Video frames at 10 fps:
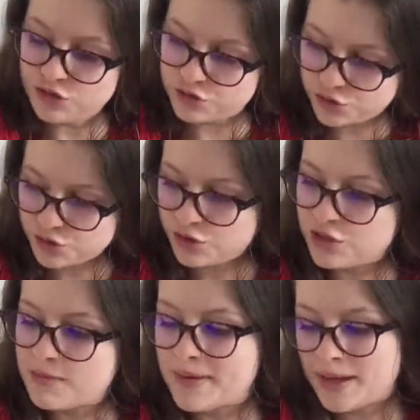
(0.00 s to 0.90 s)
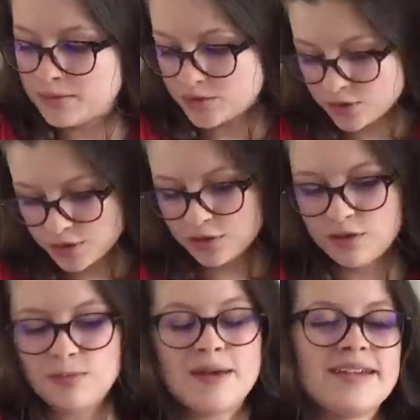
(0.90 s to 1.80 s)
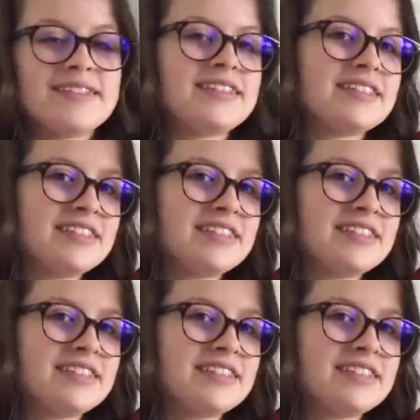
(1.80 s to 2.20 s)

Toujours le même, toujours le best,